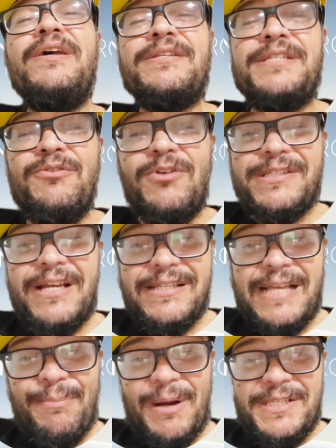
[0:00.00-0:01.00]
Se você
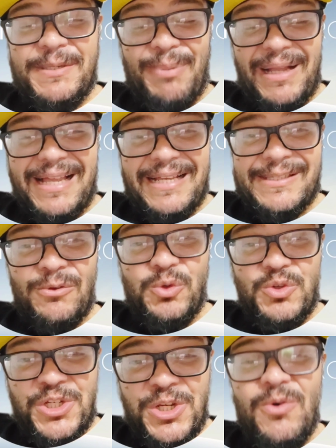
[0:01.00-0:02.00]
quiser participar da ação
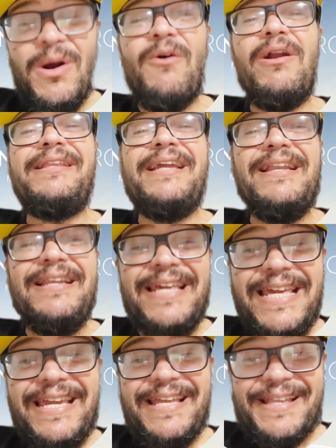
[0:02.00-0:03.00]
do tio, agora tem
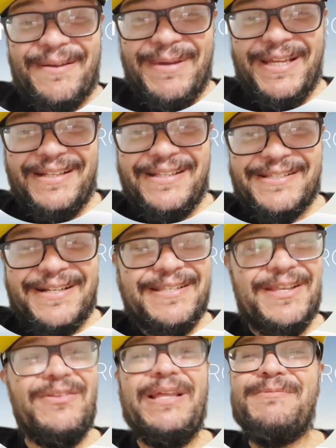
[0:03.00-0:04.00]
link também na
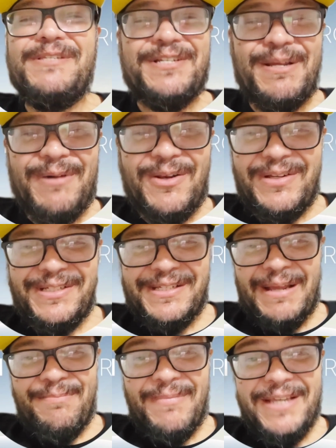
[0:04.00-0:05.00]
descrição. Nem precisa chamar no
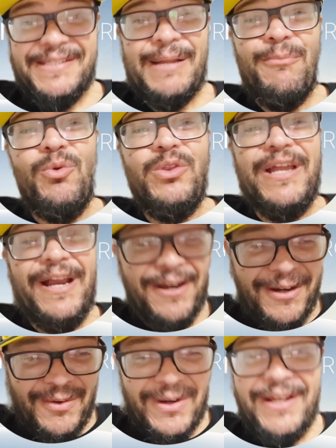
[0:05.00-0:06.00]
WhatsApp mais, tá
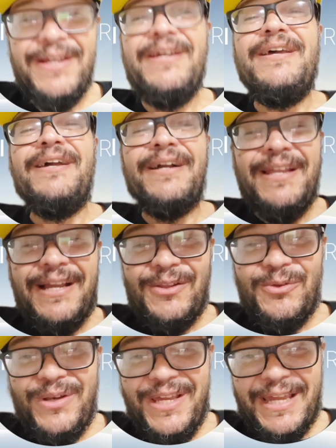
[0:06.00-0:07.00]
moderno agora. Clica
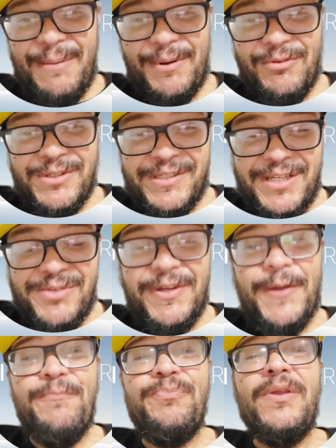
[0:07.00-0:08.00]
no link aí para vocês
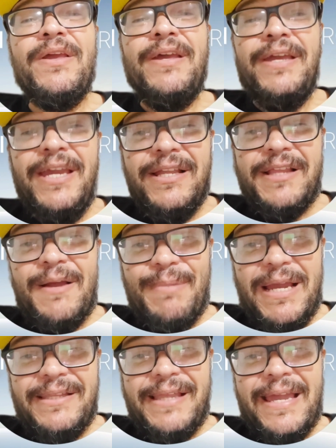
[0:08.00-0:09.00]
verem. E
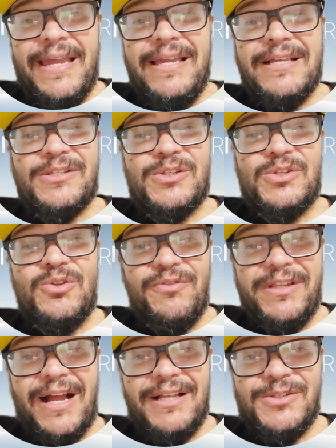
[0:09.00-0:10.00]
também tem as
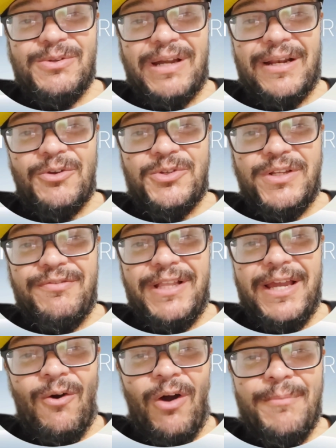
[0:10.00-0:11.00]
novidades do canal Tio
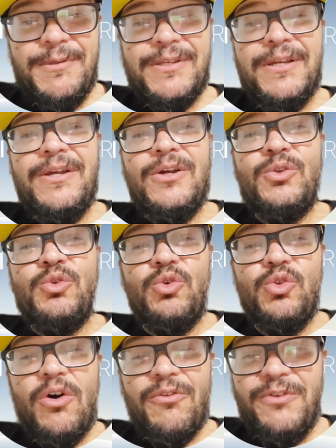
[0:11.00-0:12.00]
DVD Hobbs
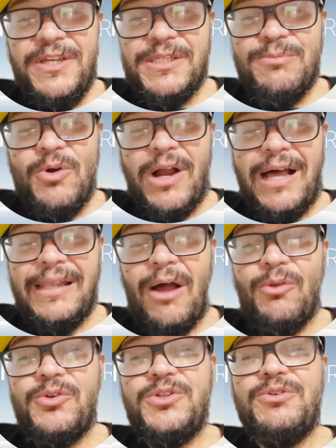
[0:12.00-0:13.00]
no novíssimo
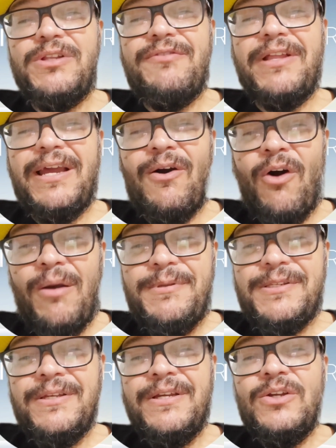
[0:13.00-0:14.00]
canal do Tio DVD
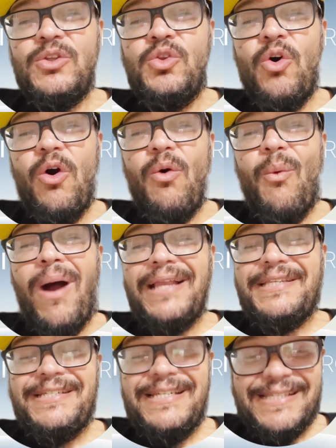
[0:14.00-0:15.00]
Hobbs no
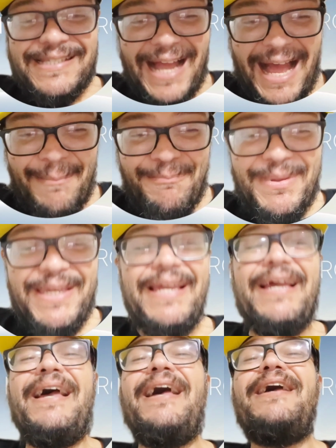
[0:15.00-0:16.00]
WhatsApp.
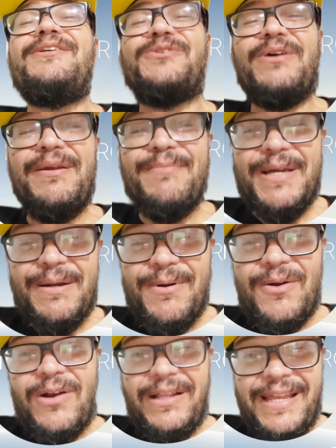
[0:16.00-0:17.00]
É, isso aí
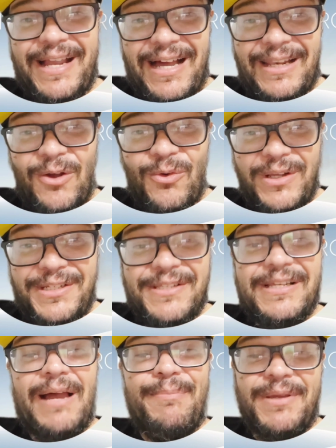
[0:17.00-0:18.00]
mesmo. Agora tem canal no
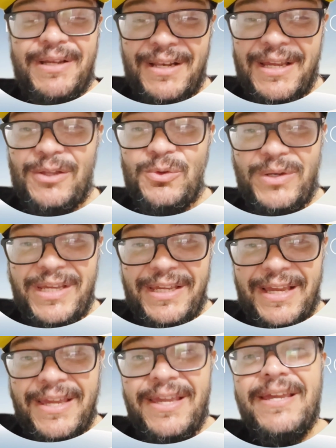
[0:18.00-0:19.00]
WhatsApp. Clica no
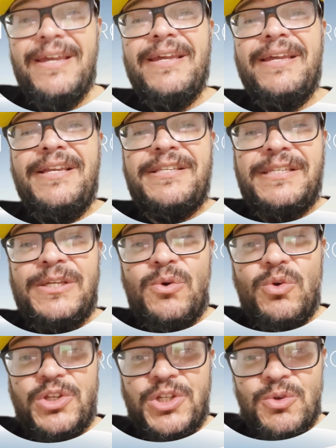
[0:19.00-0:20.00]
link aí e
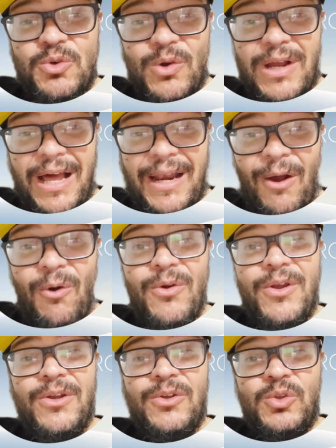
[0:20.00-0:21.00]
siga o tio no
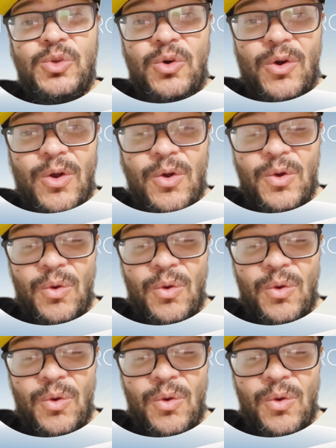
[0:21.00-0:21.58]
canal do